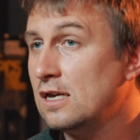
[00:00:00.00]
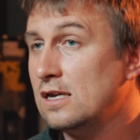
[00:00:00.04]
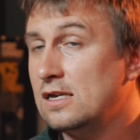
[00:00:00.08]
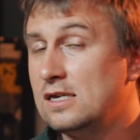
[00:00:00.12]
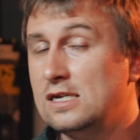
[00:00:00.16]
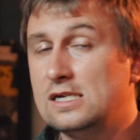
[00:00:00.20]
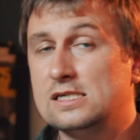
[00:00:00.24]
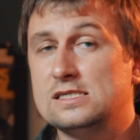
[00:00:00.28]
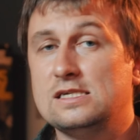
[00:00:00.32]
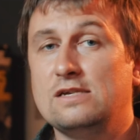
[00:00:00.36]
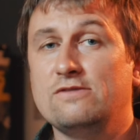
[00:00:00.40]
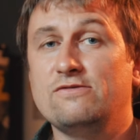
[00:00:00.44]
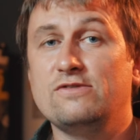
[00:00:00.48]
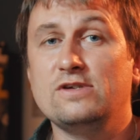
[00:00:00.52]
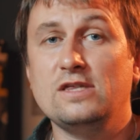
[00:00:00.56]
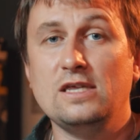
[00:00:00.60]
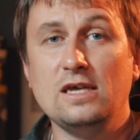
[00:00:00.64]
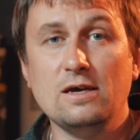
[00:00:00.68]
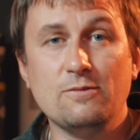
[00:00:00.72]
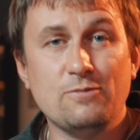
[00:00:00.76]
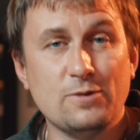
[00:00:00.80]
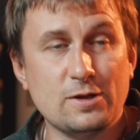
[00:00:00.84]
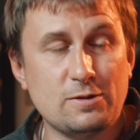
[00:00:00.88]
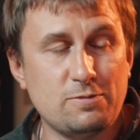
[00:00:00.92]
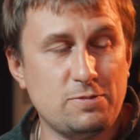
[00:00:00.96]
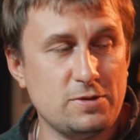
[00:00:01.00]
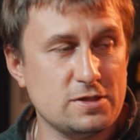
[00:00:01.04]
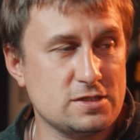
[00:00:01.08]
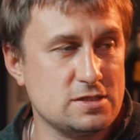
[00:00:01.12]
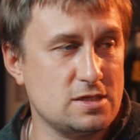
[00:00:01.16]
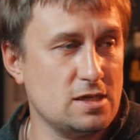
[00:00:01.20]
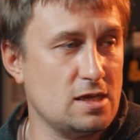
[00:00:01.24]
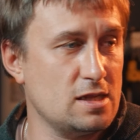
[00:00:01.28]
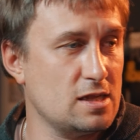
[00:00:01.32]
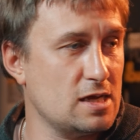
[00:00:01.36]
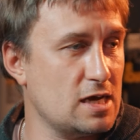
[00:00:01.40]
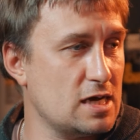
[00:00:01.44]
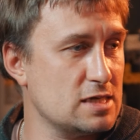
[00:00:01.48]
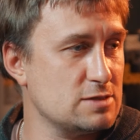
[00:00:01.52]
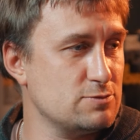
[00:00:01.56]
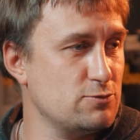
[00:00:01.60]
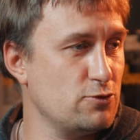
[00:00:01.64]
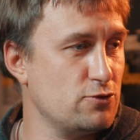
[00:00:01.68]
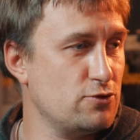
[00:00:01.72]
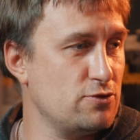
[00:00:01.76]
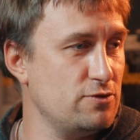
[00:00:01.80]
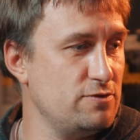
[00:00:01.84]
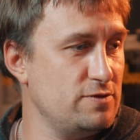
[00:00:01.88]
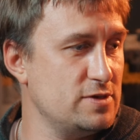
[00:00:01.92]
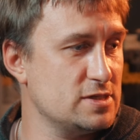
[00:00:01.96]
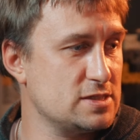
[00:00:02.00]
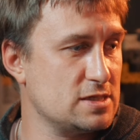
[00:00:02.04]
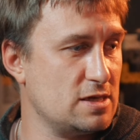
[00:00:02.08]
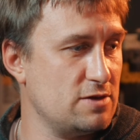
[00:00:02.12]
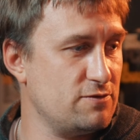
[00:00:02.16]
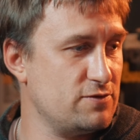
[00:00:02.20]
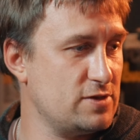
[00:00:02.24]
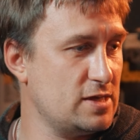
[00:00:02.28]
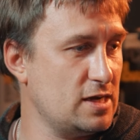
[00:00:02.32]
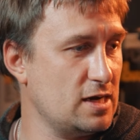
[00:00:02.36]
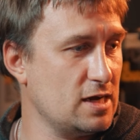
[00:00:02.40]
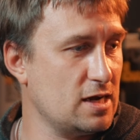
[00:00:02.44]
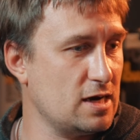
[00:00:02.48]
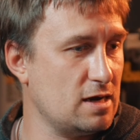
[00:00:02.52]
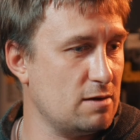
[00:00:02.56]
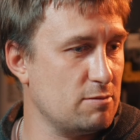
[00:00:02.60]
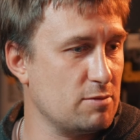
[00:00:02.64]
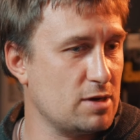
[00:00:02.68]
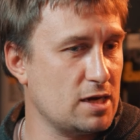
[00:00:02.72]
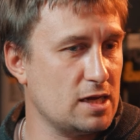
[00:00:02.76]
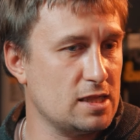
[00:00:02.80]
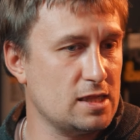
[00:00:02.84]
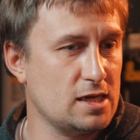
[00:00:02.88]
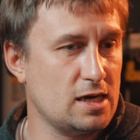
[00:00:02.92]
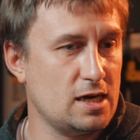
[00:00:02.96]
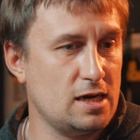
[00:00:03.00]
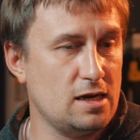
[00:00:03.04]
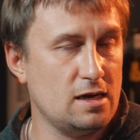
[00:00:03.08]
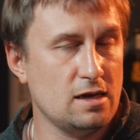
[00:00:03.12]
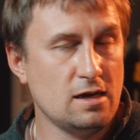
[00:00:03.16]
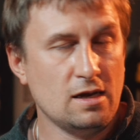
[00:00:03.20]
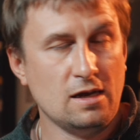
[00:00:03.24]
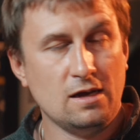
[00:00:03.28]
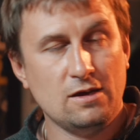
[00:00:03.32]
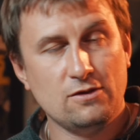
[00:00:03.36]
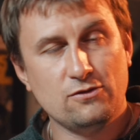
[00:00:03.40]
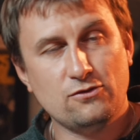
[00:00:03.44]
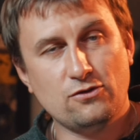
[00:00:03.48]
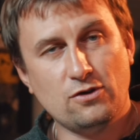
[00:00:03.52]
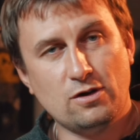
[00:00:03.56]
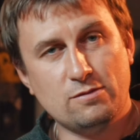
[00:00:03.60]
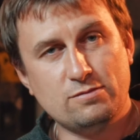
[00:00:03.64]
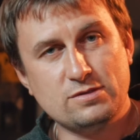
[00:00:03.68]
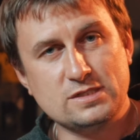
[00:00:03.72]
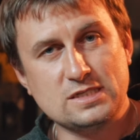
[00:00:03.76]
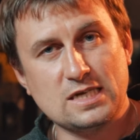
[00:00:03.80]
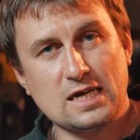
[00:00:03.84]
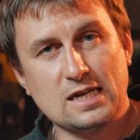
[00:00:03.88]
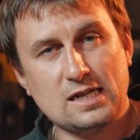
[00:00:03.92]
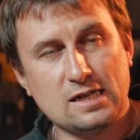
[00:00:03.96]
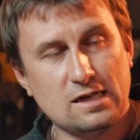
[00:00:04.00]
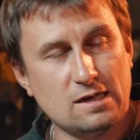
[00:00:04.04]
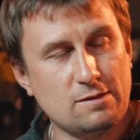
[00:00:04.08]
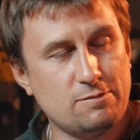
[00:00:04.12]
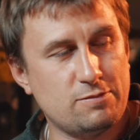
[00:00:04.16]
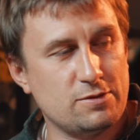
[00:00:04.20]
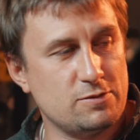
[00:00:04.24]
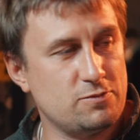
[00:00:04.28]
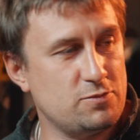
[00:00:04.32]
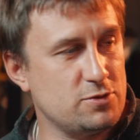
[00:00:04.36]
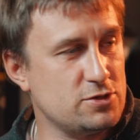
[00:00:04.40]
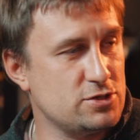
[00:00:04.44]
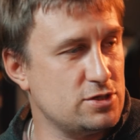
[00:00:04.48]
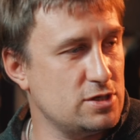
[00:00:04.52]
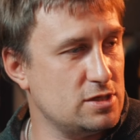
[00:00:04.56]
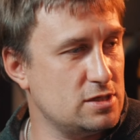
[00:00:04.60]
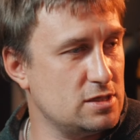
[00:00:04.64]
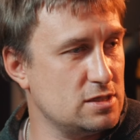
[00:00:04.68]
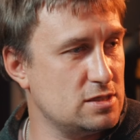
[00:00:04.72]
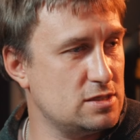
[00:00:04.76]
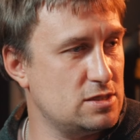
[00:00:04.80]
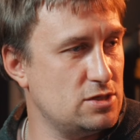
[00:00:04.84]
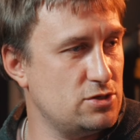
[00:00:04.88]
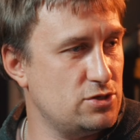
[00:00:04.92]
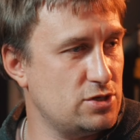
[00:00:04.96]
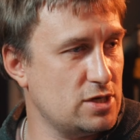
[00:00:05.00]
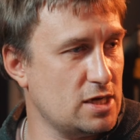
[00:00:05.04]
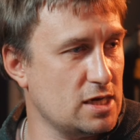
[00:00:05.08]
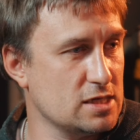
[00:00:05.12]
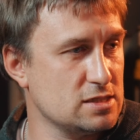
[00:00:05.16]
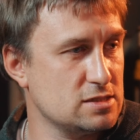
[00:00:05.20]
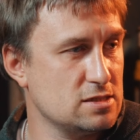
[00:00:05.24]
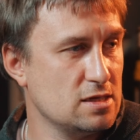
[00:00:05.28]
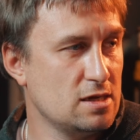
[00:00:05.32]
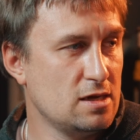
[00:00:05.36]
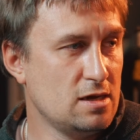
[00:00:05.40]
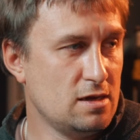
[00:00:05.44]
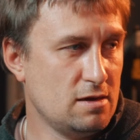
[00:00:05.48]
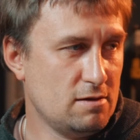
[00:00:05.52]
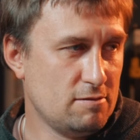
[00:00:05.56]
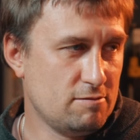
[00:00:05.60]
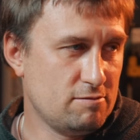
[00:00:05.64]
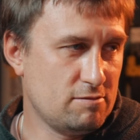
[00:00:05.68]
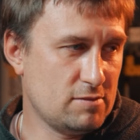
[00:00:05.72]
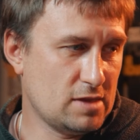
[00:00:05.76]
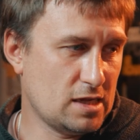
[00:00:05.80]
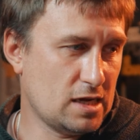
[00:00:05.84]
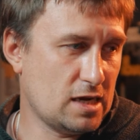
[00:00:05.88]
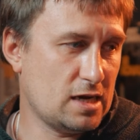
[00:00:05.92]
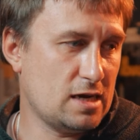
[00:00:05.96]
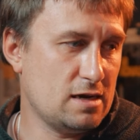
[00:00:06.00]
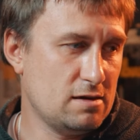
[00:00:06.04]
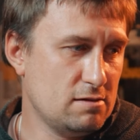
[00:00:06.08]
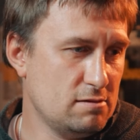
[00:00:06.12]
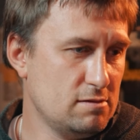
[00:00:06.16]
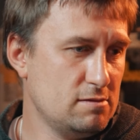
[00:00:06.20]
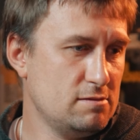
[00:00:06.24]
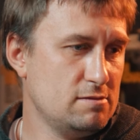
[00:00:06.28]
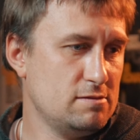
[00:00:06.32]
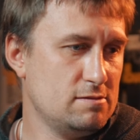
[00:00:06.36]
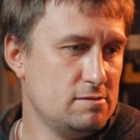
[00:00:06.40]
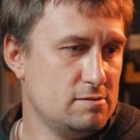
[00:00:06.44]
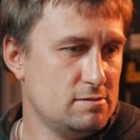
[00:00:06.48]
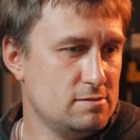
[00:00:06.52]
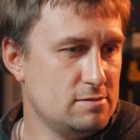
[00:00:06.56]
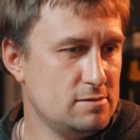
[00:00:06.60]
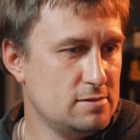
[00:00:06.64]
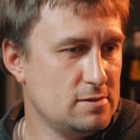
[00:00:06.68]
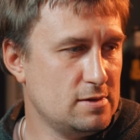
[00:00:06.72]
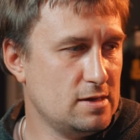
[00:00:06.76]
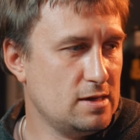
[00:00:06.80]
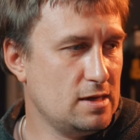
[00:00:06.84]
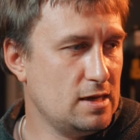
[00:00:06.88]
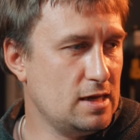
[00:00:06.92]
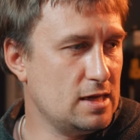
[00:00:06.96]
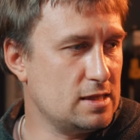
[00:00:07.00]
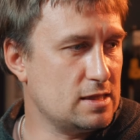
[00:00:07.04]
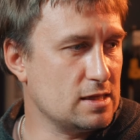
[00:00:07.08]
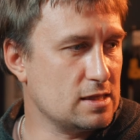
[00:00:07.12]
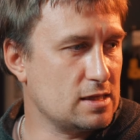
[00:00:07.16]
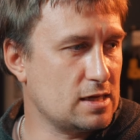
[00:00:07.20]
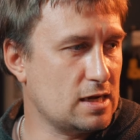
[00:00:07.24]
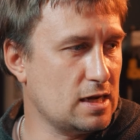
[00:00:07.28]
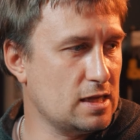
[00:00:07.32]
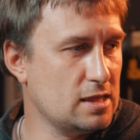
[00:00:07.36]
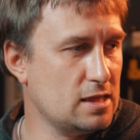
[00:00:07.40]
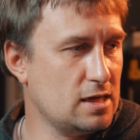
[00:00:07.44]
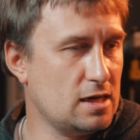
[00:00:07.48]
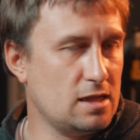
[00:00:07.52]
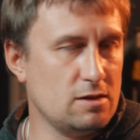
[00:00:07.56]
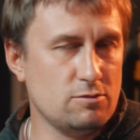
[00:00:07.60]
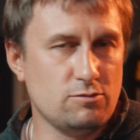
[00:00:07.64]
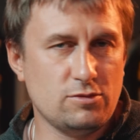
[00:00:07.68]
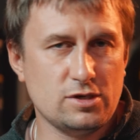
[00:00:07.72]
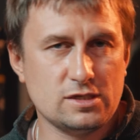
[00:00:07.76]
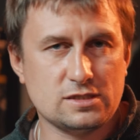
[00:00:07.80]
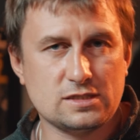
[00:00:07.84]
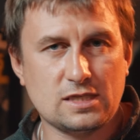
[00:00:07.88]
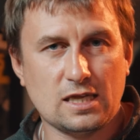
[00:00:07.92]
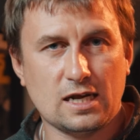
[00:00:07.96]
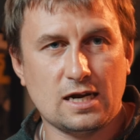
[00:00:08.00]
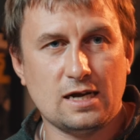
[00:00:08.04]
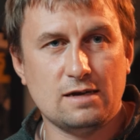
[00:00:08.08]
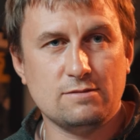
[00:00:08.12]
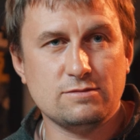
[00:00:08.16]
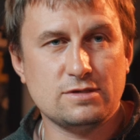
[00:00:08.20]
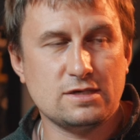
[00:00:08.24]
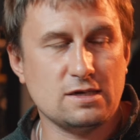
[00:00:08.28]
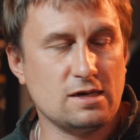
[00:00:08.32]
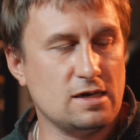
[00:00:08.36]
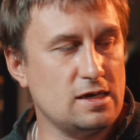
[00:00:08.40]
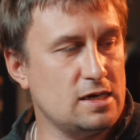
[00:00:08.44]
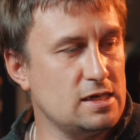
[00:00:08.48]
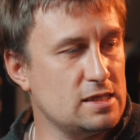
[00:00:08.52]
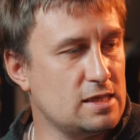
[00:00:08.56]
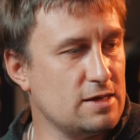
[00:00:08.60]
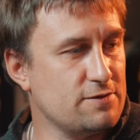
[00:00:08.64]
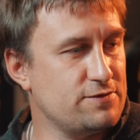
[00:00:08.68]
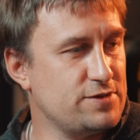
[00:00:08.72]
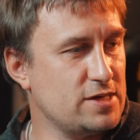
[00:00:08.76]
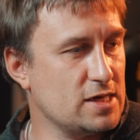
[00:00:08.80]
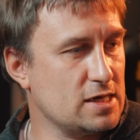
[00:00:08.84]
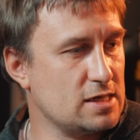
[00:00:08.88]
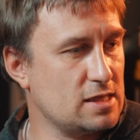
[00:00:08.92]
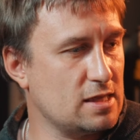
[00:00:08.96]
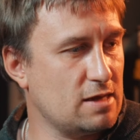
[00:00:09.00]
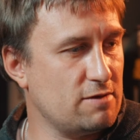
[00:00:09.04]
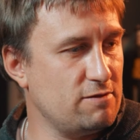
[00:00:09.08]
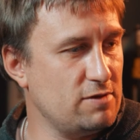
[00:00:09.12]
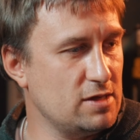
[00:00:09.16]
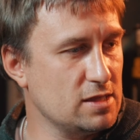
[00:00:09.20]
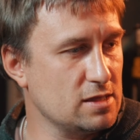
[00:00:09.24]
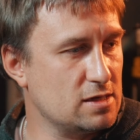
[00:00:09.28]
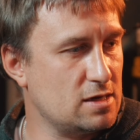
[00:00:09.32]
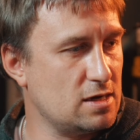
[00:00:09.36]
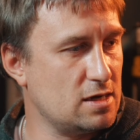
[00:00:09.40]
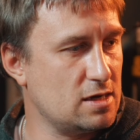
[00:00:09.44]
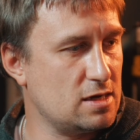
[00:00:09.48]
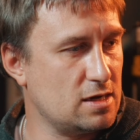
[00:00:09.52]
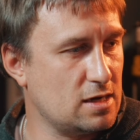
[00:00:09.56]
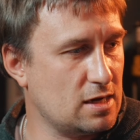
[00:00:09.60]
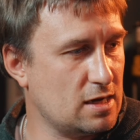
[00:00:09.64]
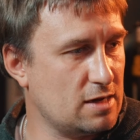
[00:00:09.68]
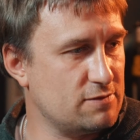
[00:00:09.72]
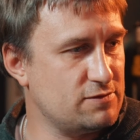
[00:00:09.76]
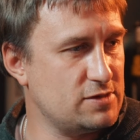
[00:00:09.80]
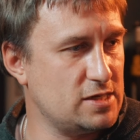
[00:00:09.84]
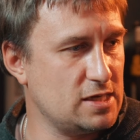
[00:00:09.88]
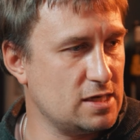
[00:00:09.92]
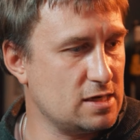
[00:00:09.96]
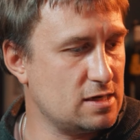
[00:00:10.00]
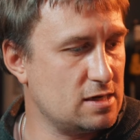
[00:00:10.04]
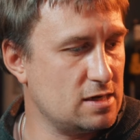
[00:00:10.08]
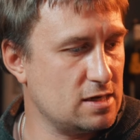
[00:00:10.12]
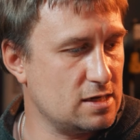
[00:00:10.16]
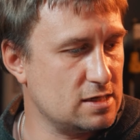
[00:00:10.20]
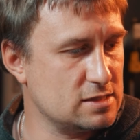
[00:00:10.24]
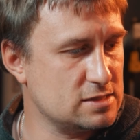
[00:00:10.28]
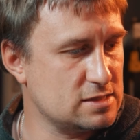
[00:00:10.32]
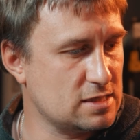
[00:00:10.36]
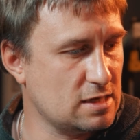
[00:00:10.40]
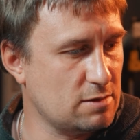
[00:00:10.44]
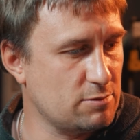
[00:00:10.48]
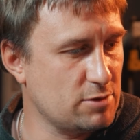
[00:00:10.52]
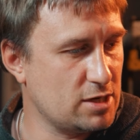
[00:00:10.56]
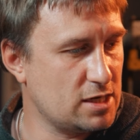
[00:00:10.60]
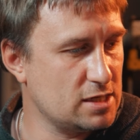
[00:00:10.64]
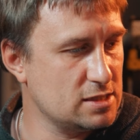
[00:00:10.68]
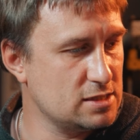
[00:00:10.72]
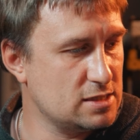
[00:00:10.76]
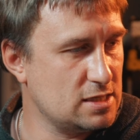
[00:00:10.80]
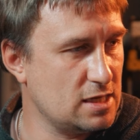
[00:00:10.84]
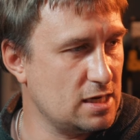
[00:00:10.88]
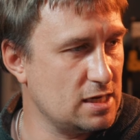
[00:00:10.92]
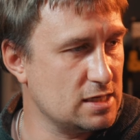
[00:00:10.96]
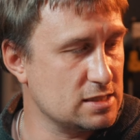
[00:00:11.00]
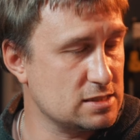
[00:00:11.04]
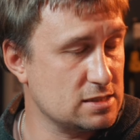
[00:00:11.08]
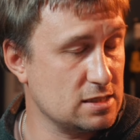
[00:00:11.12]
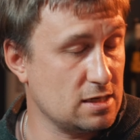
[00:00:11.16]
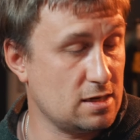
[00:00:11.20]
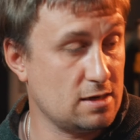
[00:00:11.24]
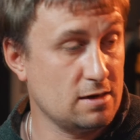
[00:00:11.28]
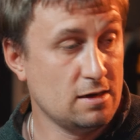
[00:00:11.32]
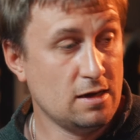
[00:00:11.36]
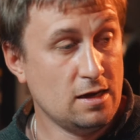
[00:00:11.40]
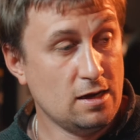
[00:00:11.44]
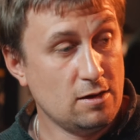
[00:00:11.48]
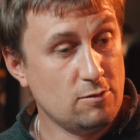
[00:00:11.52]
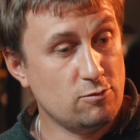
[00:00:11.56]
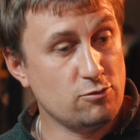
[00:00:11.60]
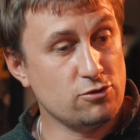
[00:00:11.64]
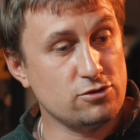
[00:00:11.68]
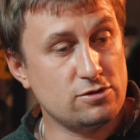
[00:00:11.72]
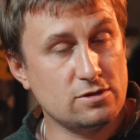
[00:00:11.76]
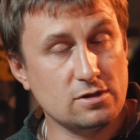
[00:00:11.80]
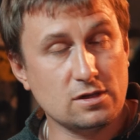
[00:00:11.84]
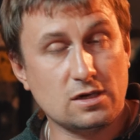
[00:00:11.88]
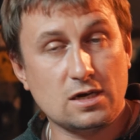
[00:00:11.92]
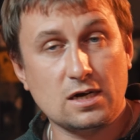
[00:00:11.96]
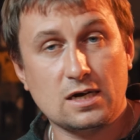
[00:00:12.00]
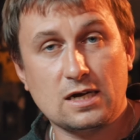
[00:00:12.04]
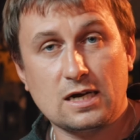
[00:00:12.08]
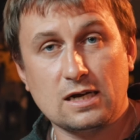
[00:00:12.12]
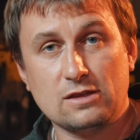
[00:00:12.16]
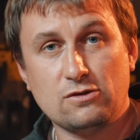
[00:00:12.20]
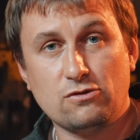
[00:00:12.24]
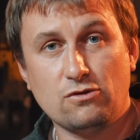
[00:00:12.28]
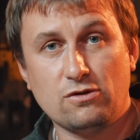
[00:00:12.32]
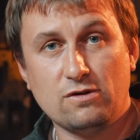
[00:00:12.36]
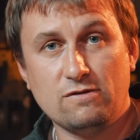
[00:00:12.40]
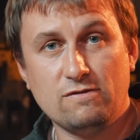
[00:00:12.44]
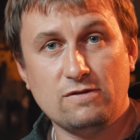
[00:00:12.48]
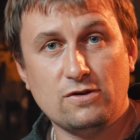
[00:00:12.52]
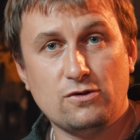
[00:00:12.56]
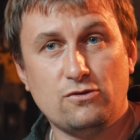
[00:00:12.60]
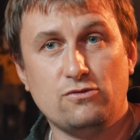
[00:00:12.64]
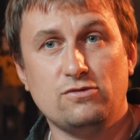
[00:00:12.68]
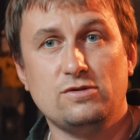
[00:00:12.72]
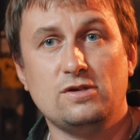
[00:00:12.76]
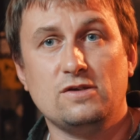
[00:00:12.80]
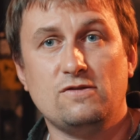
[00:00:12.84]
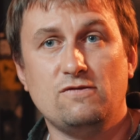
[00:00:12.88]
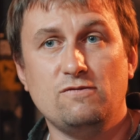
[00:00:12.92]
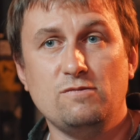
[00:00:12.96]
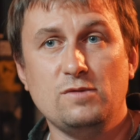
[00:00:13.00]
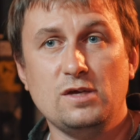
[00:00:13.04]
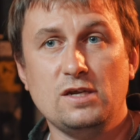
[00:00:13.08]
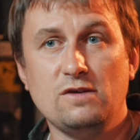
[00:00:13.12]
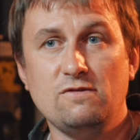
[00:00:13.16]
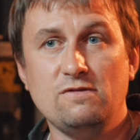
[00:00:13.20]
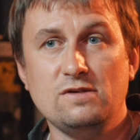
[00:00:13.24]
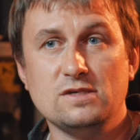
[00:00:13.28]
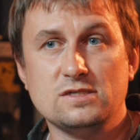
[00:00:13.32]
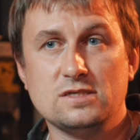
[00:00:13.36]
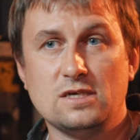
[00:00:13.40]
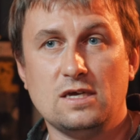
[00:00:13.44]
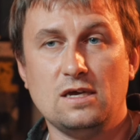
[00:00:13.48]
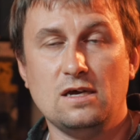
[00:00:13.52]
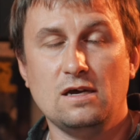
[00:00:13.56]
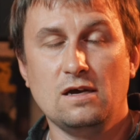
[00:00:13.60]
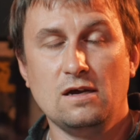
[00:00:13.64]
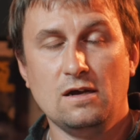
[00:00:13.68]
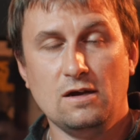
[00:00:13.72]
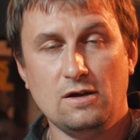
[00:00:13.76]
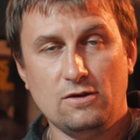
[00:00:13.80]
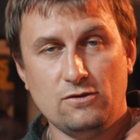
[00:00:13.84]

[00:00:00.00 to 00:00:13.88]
Если вы не подписаны на азбуку виски в телеграм-канале, то обязательно подпишитесь сейчас на этот канал. Мы стараемся говорить о всех новинках, о всех самых интересных бутылках, которые выходят в мире виски.